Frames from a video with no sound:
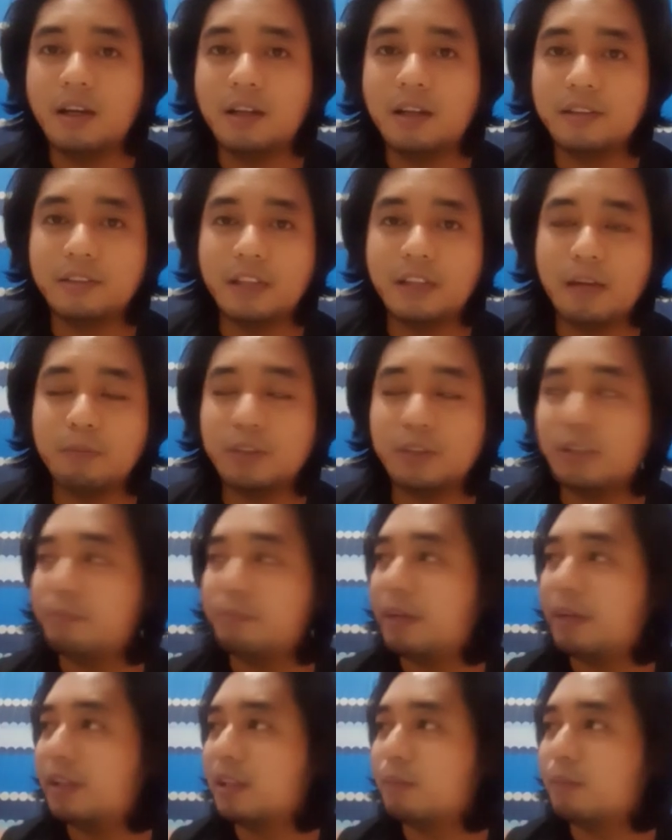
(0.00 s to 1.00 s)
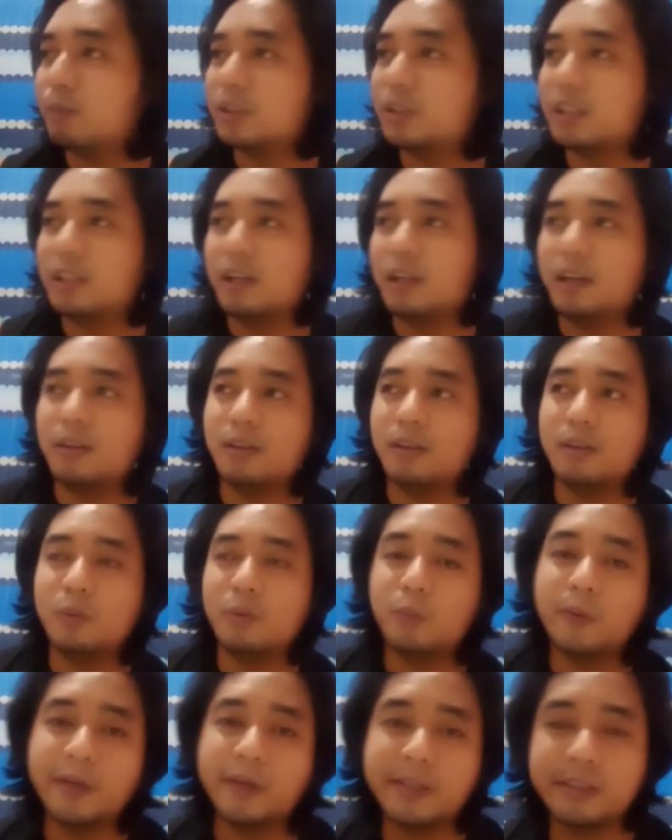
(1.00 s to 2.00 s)
Tapos, ibenta mo siya ng
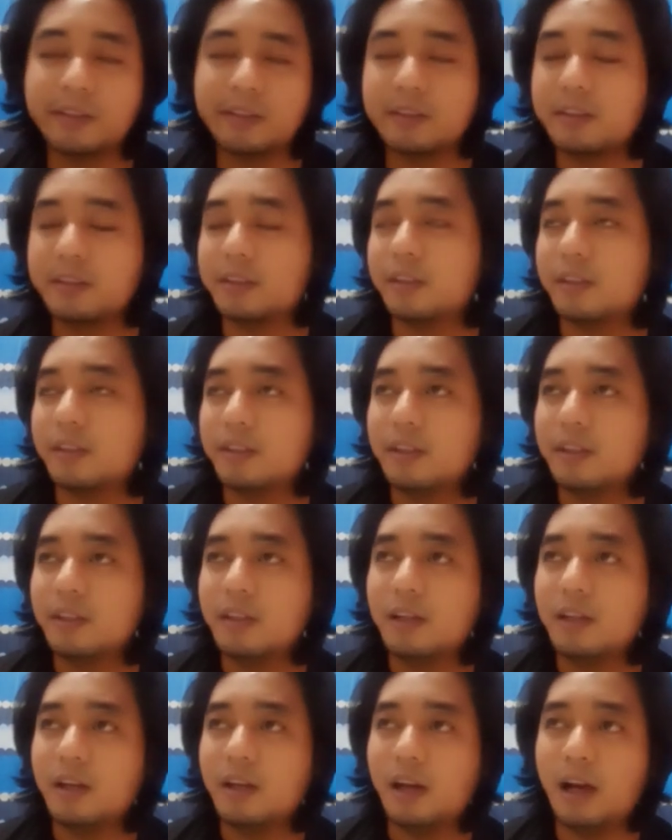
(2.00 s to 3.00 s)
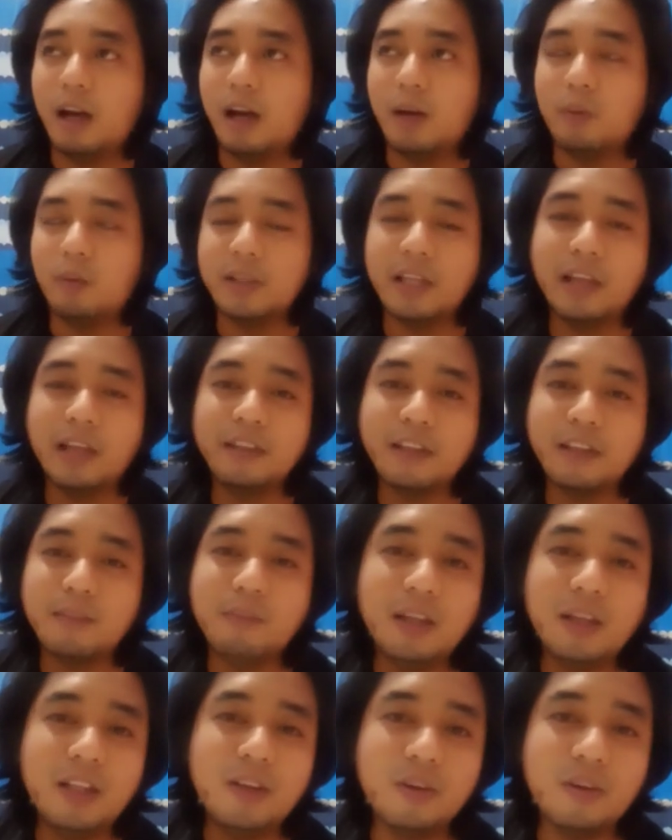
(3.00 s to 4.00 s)
worth uh, ah, 100
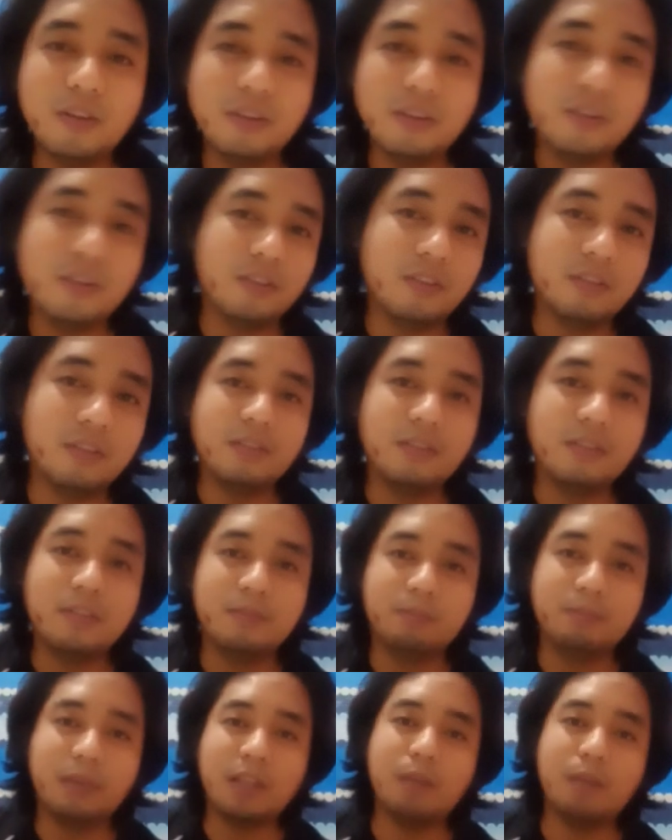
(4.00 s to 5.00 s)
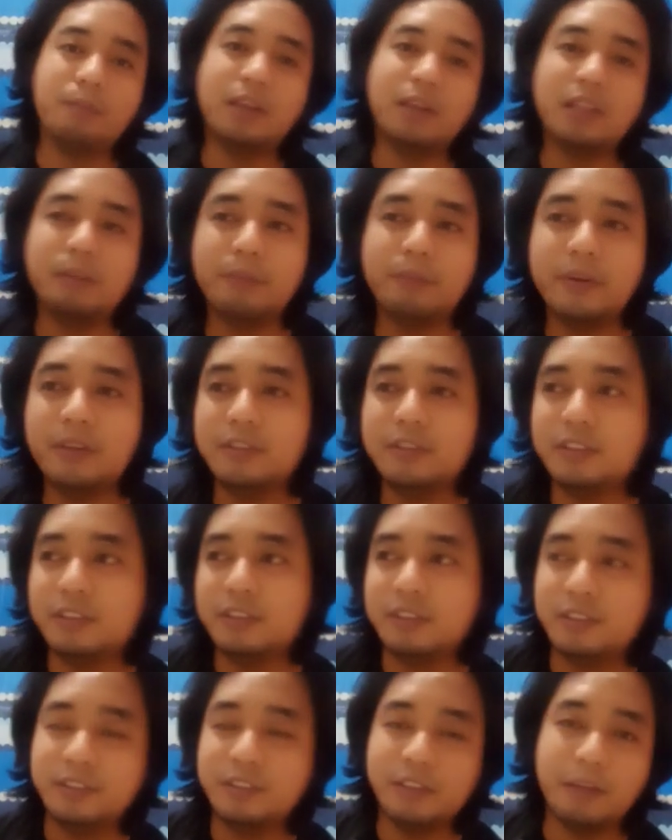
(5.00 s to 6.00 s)
million. 'yon. Pag nabenta mo yun,
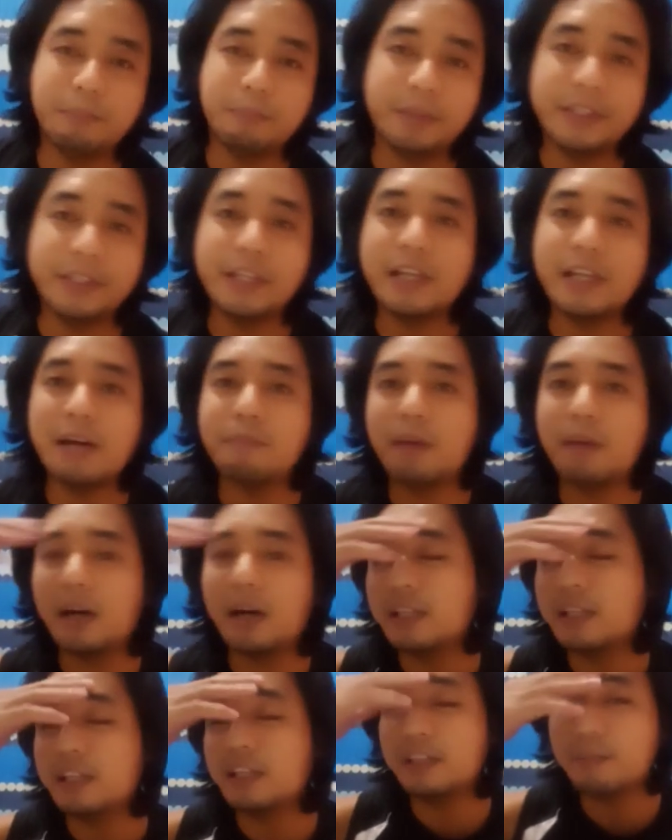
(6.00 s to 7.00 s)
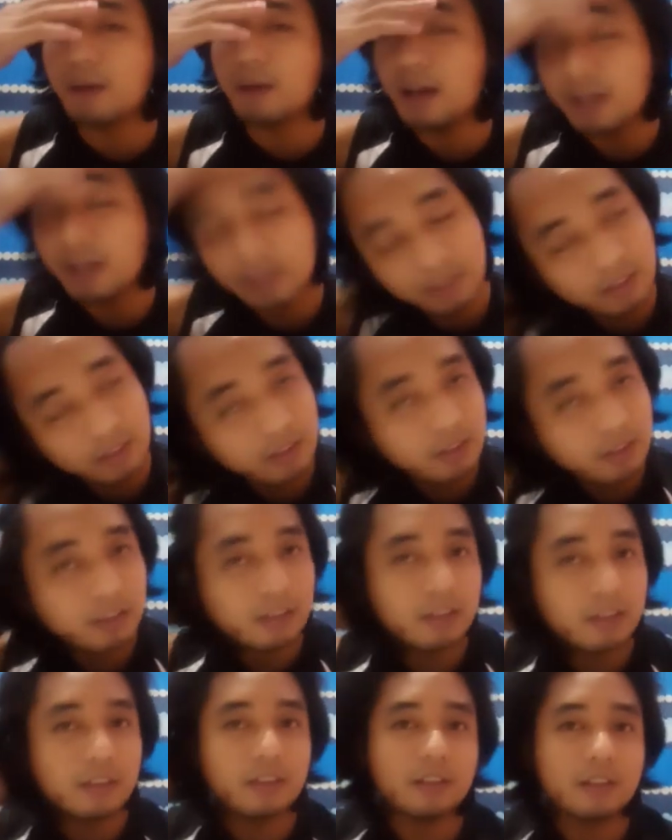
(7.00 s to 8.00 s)
syempre, yayaman ka na, di ba?
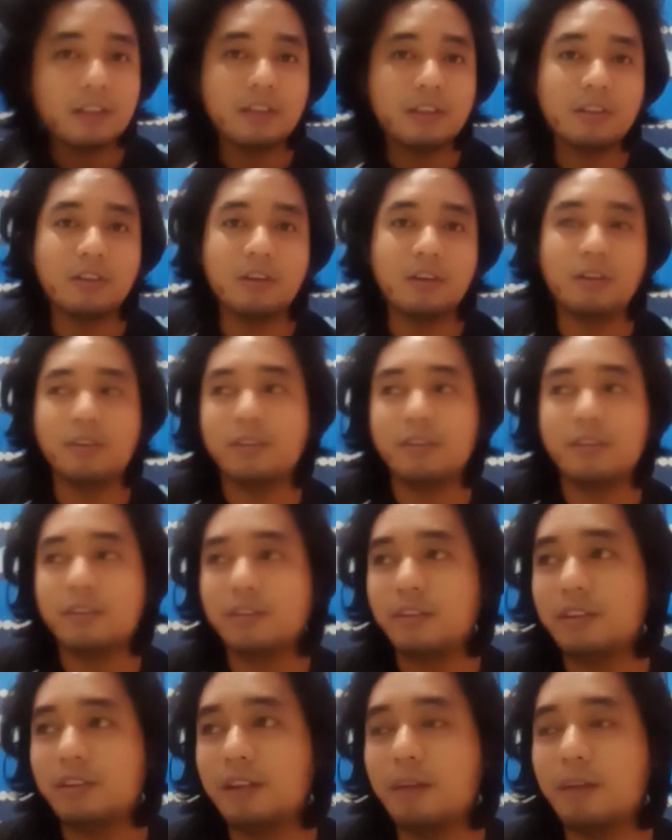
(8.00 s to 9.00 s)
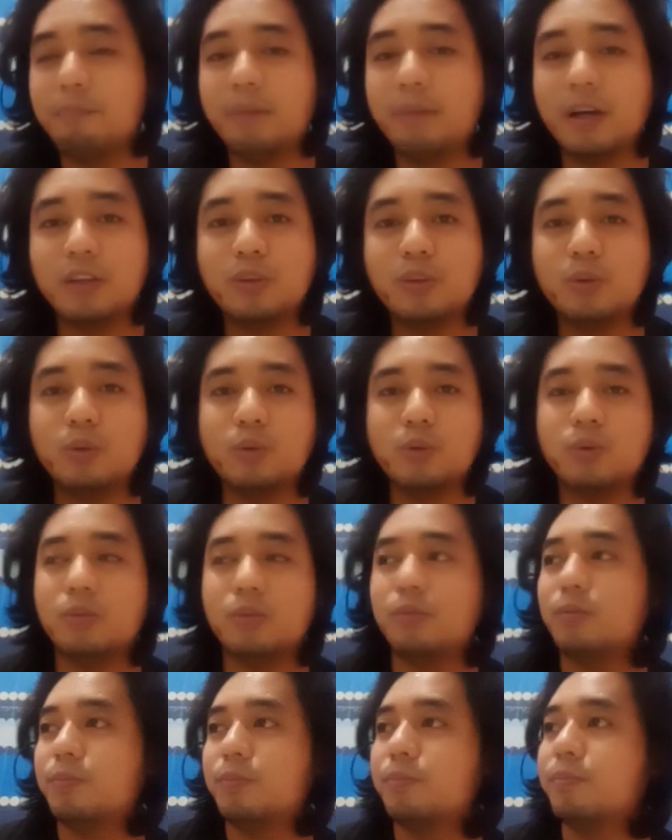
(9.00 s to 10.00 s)
So, ah, number
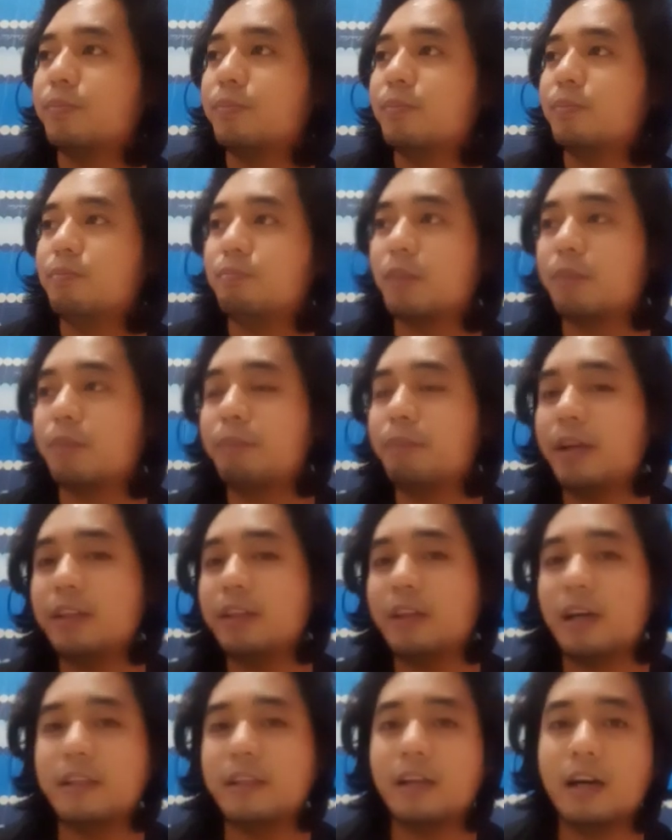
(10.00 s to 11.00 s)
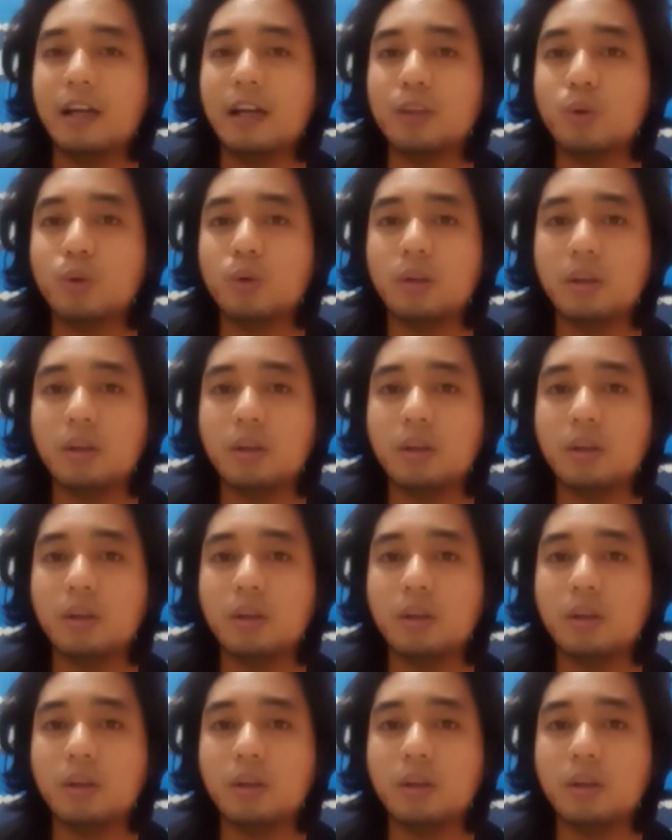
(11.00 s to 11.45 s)
2, magbenta ka ng katol